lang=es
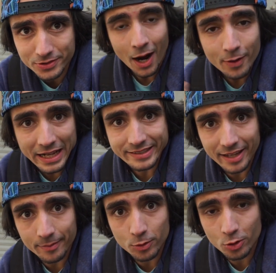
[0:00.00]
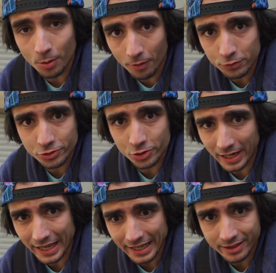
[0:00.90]
Ahora que sabemos cómo
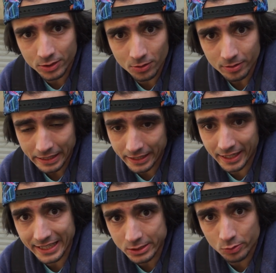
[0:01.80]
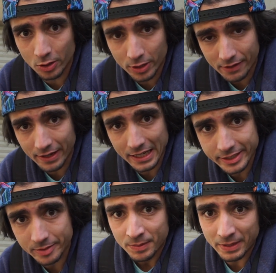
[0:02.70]
funciona esto, que tienes que subir los
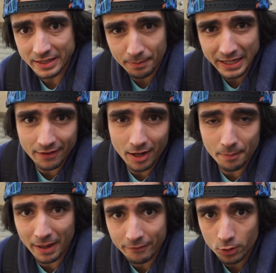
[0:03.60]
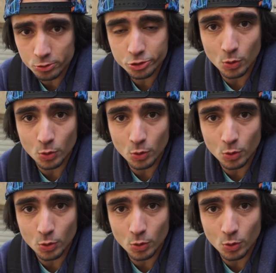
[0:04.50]
niveles, mientras más nivel, más bonus.